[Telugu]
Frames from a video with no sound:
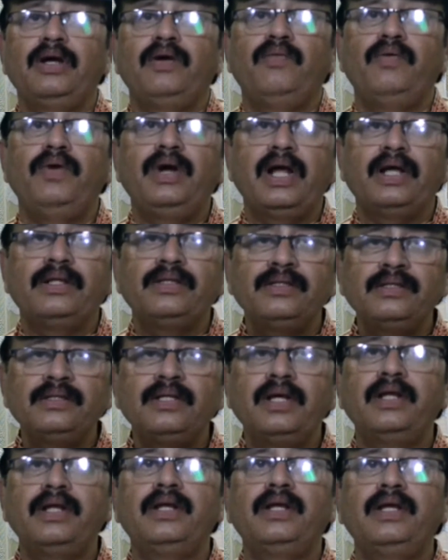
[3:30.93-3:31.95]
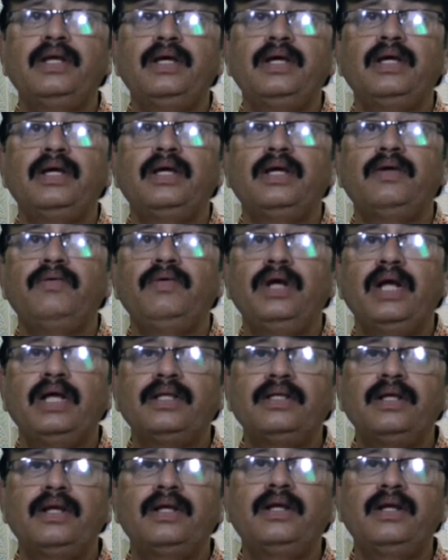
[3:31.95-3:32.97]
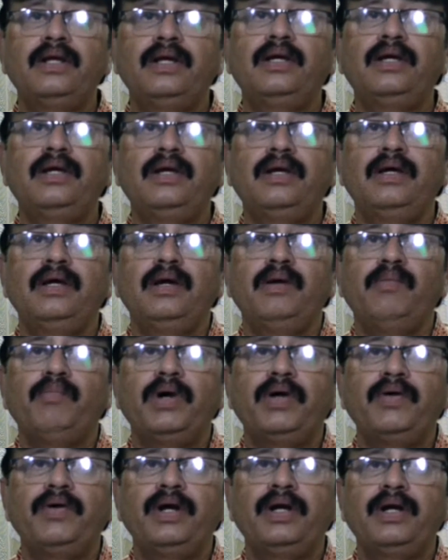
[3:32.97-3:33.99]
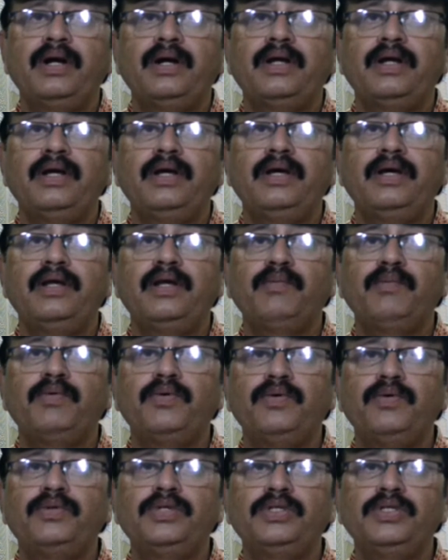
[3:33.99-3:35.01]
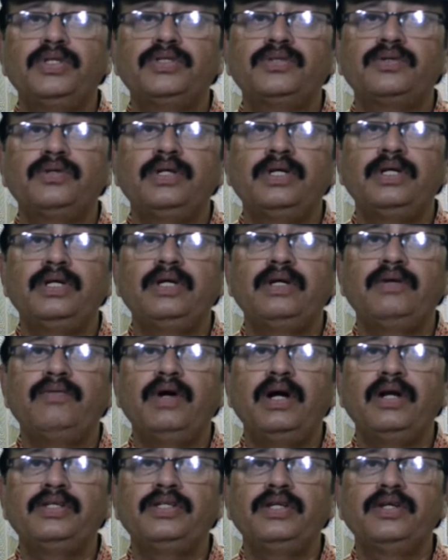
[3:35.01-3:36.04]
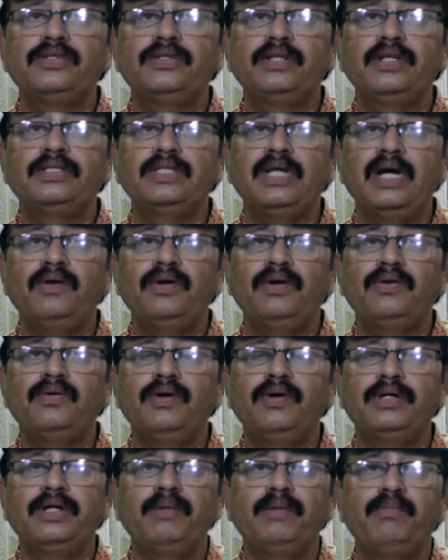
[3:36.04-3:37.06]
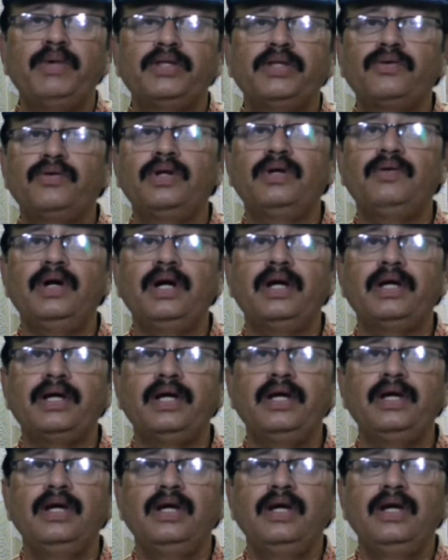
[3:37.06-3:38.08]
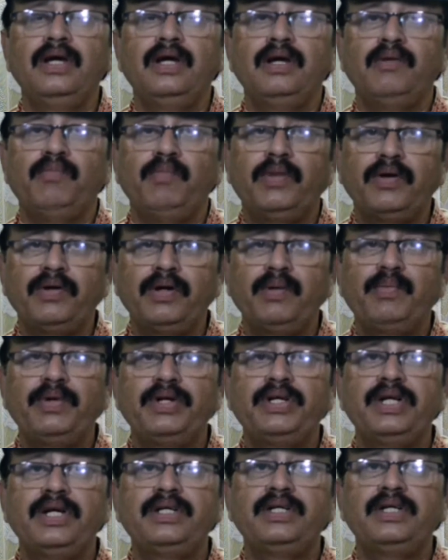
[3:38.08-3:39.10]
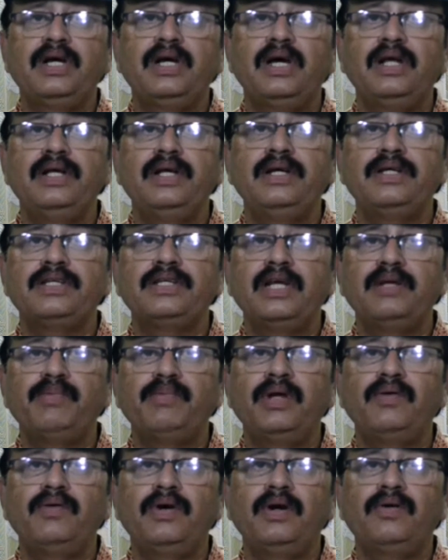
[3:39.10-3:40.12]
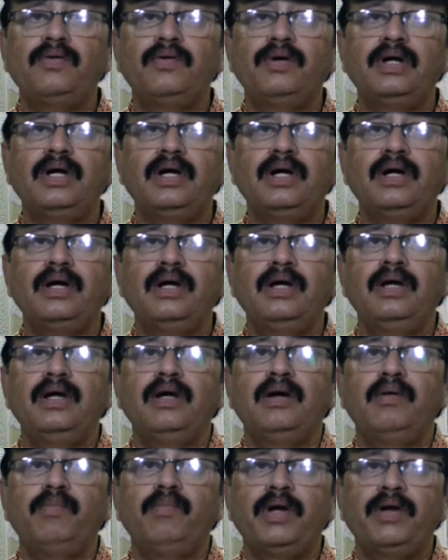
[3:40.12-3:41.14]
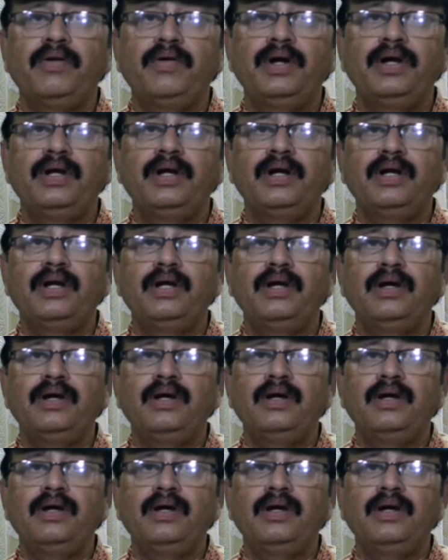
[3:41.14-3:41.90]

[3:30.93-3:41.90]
వీళ్ళందరినీ వీళ్ళందరినీ మనం ఏంటంటే రేపు గుర్తు చేసుకుని వాళ్ళు చేస్తున్న సేవలకు అంటే బతుకున్న వాళ్ళకి మనం ఎప్రిషియేట్ చేయాలి చనిపోయిన వాళ్ళని కూడా మనం ఏంటంటే